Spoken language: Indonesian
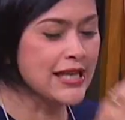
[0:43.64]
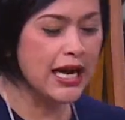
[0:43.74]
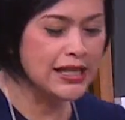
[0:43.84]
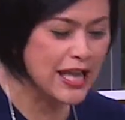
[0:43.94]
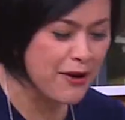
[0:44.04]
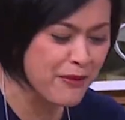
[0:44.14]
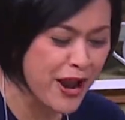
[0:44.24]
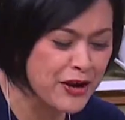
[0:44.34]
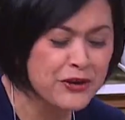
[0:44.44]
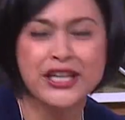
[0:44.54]
jangan sampai
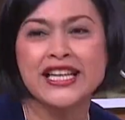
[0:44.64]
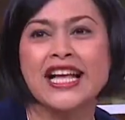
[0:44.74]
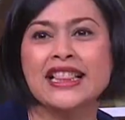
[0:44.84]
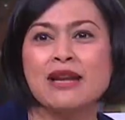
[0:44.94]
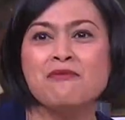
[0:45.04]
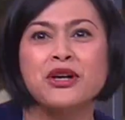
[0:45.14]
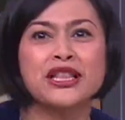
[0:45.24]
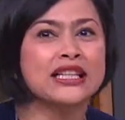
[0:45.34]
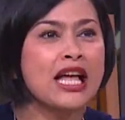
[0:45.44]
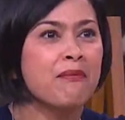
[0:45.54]
aku kelihatan
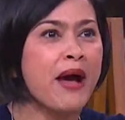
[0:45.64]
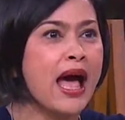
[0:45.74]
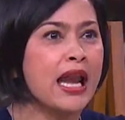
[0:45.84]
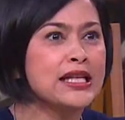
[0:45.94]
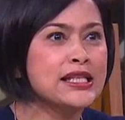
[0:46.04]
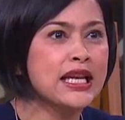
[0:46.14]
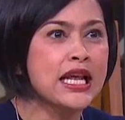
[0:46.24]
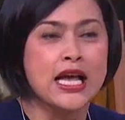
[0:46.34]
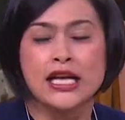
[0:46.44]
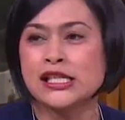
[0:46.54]
botak tanpa alis kan
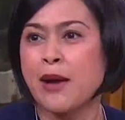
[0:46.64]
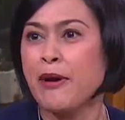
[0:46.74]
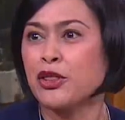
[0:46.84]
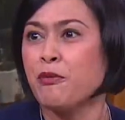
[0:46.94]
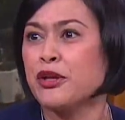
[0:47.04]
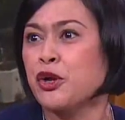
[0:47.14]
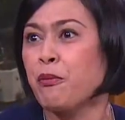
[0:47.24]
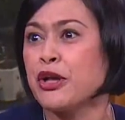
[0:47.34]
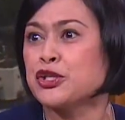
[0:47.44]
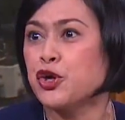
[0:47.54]
siapa tuh
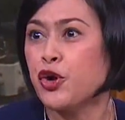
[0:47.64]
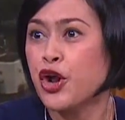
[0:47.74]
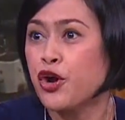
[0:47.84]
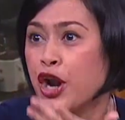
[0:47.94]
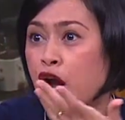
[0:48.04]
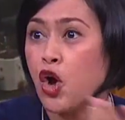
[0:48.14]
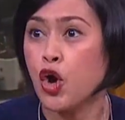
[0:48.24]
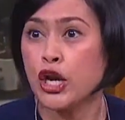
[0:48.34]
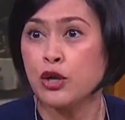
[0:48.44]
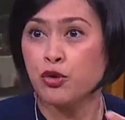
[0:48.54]
besok-besok orang-orang
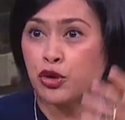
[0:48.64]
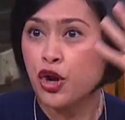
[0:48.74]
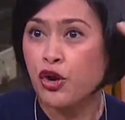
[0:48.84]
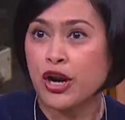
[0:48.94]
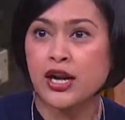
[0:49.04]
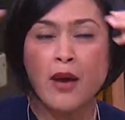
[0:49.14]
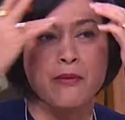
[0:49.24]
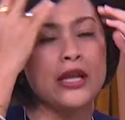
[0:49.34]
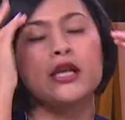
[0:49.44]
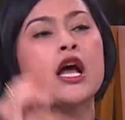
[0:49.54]
Hollywood, orang-orang di
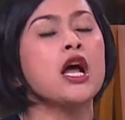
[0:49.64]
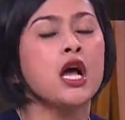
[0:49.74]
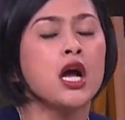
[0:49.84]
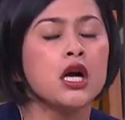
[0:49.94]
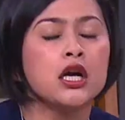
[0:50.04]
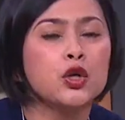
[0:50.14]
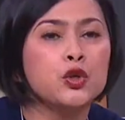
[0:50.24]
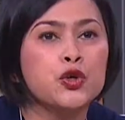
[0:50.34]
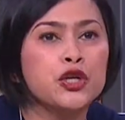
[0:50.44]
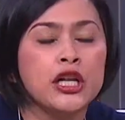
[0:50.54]
Amerika
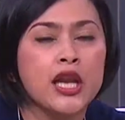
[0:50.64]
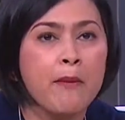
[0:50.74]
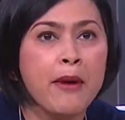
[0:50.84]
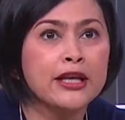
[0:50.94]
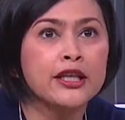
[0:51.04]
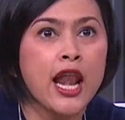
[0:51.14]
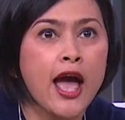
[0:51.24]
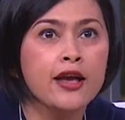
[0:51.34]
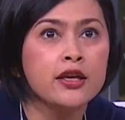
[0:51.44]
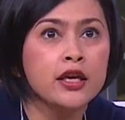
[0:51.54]
nge-google namanya
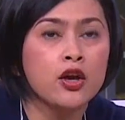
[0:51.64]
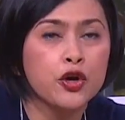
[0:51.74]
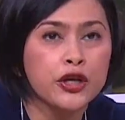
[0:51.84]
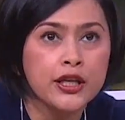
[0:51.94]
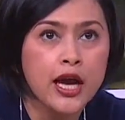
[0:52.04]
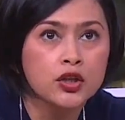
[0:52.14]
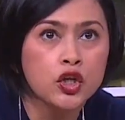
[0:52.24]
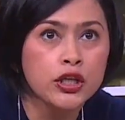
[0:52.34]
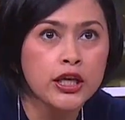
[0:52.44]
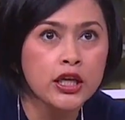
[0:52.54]
lagi, oh ini
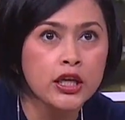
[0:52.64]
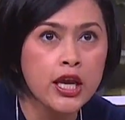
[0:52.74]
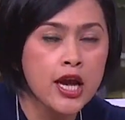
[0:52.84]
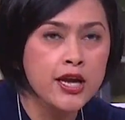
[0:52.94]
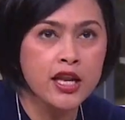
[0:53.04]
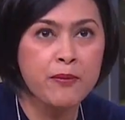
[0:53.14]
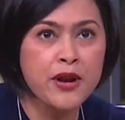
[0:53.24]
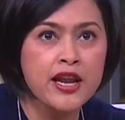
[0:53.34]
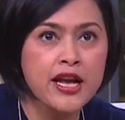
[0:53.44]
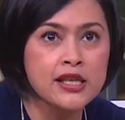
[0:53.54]
aktornya ini, dia
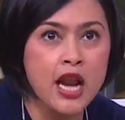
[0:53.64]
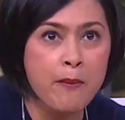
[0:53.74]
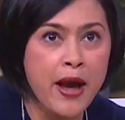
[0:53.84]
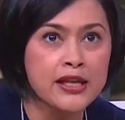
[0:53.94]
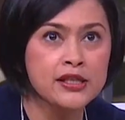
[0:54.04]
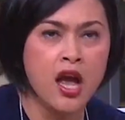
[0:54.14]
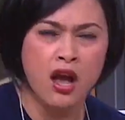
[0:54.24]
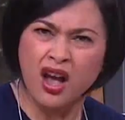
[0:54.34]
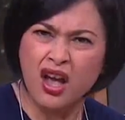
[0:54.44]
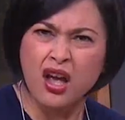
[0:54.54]
pernah di acara apa aja.
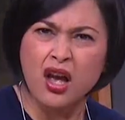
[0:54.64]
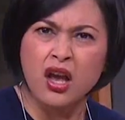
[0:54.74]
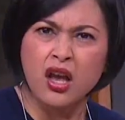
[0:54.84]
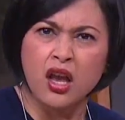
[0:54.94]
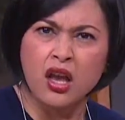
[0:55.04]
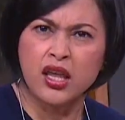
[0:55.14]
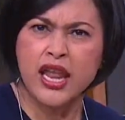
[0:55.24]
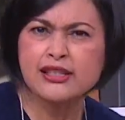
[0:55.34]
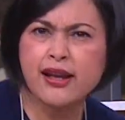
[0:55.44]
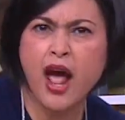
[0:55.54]
Hah?
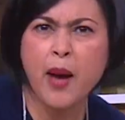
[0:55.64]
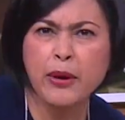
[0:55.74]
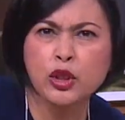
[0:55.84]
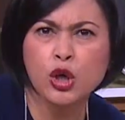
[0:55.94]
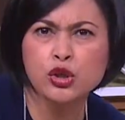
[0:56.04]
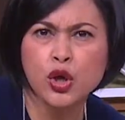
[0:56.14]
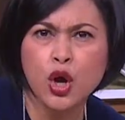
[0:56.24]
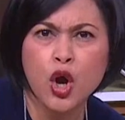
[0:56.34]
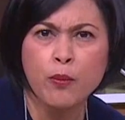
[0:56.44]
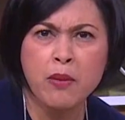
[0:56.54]
Ini acara apa talk show?
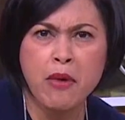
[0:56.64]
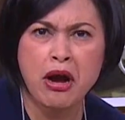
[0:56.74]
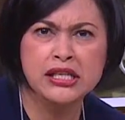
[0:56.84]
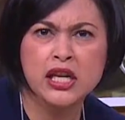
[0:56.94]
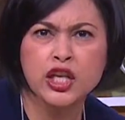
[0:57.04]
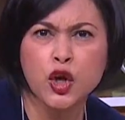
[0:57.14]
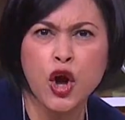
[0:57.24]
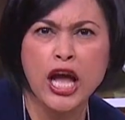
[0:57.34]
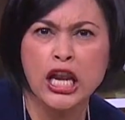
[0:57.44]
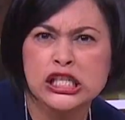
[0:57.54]
Pembawa acaranya
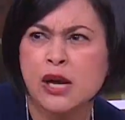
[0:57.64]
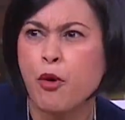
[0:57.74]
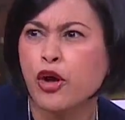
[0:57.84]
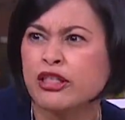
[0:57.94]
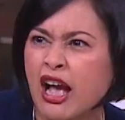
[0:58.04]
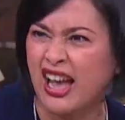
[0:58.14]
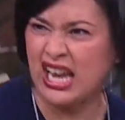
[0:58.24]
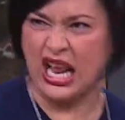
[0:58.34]
kok alisnya botak?